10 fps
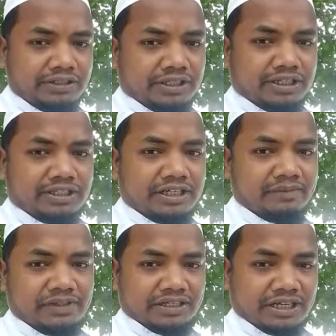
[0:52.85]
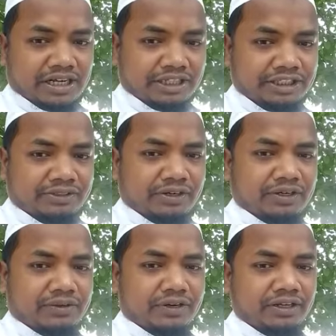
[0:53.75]
সেক্ষেত্রে আপনি একটা খাসি
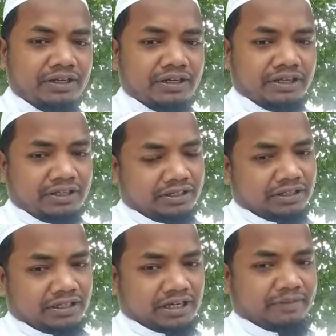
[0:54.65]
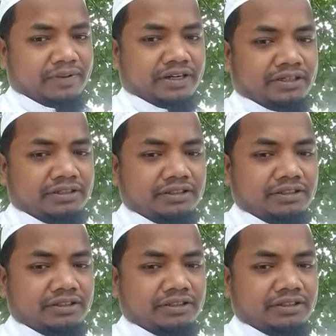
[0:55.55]
ক্রয় করে আপনার